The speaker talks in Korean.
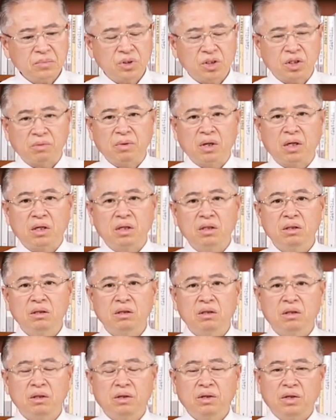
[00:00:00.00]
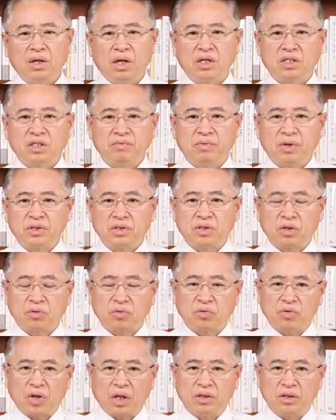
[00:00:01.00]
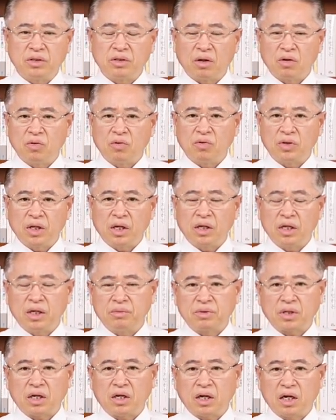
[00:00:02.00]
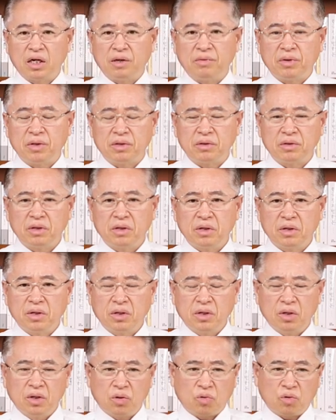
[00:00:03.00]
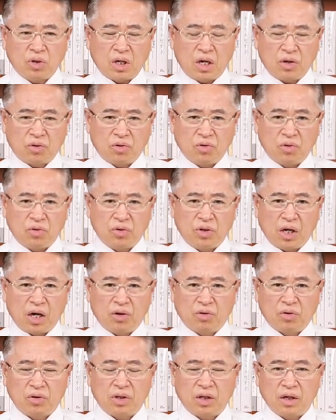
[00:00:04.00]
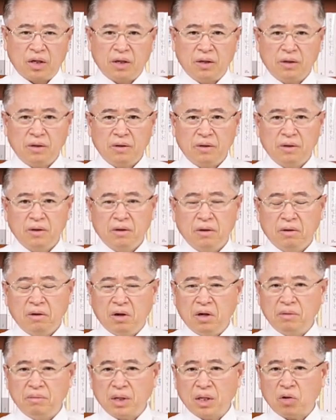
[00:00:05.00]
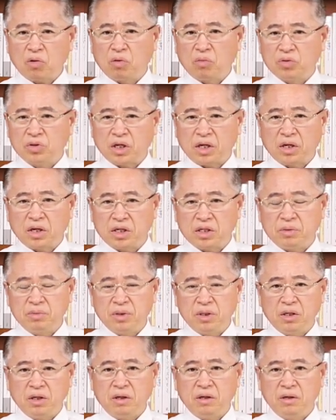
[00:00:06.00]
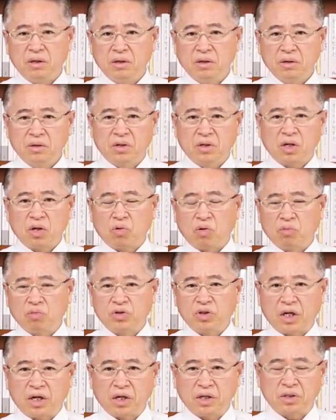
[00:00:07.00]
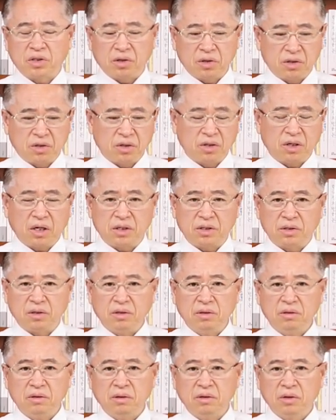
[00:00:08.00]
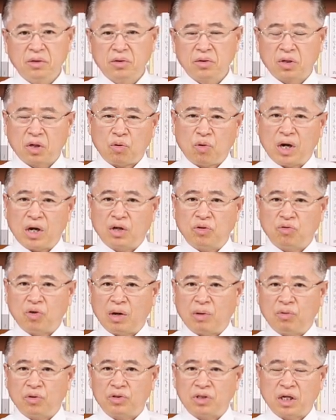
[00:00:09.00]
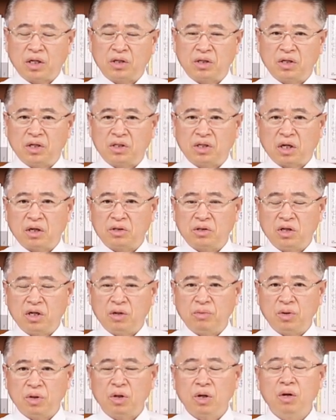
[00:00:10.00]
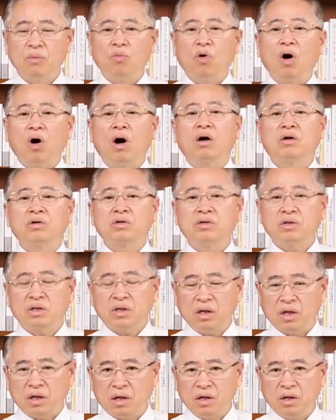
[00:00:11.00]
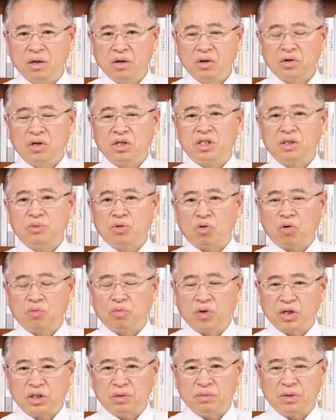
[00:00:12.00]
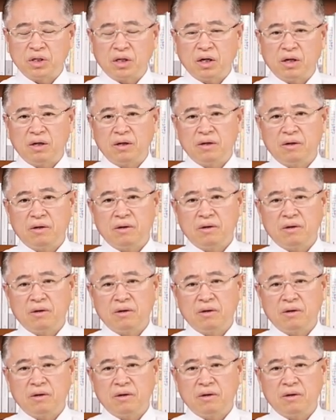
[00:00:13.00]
정말 에스비에스 정도 되는 언론에 입사를 하려면은 고등학교, 대학교 때 얼마나 공부 잘했겠습니까? 그렇게 공부 잘해서 들어가서 그렇게 확인도 해보지 않은 기사를 쓰려면 뭐하러 그렇게 열심히 공부했습니까?